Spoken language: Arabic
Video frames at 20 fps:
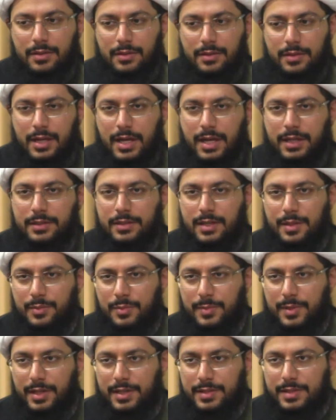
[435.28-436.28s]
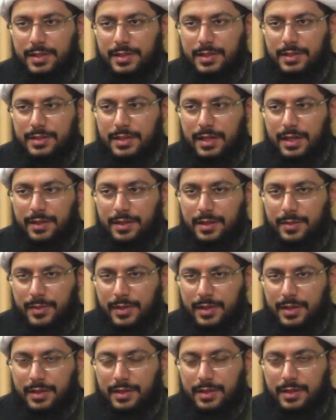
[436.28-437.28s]
دع عنك ممارسة التعذيب
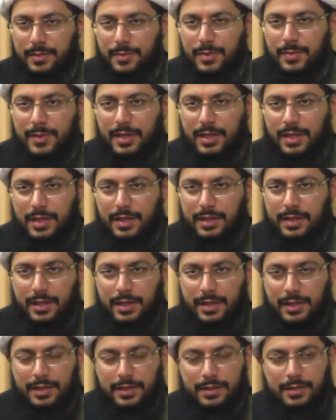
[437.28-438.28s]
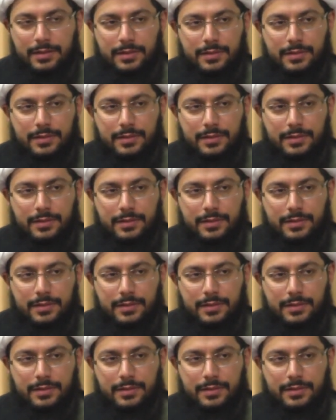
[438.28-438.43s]
هذه بما لا يحل